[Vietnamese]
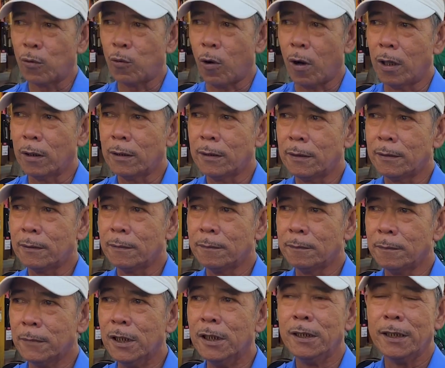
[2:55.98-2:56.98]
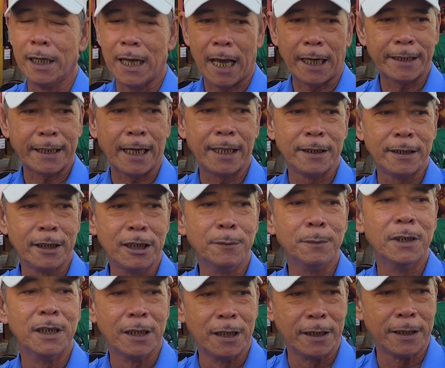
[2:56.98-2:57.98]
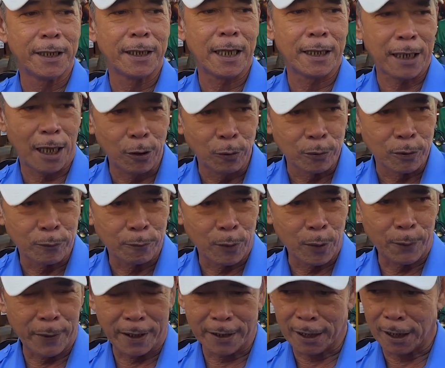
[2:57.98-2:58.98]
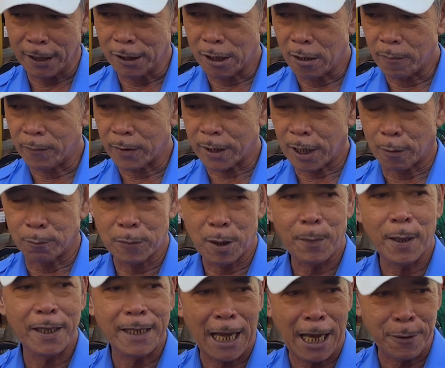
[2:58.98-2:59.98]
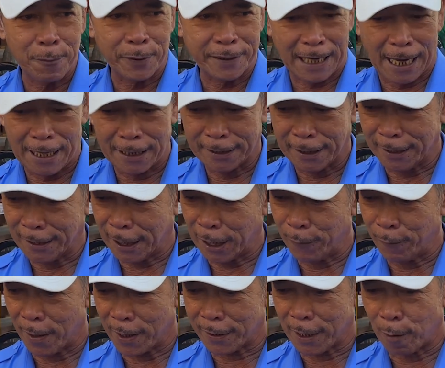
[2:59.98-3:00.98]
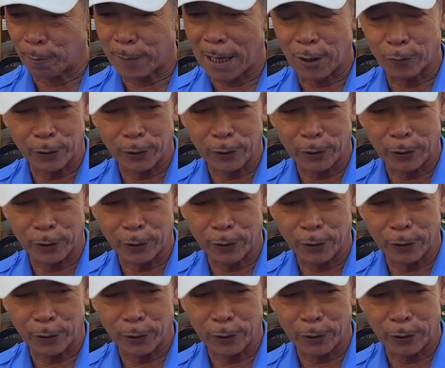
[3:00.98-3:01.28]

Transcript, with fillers: bảo hiểm xã hội, mà được trả căn cứ trên mức thu nhập làm căn cứ đóng bảo hiểm xã hội tự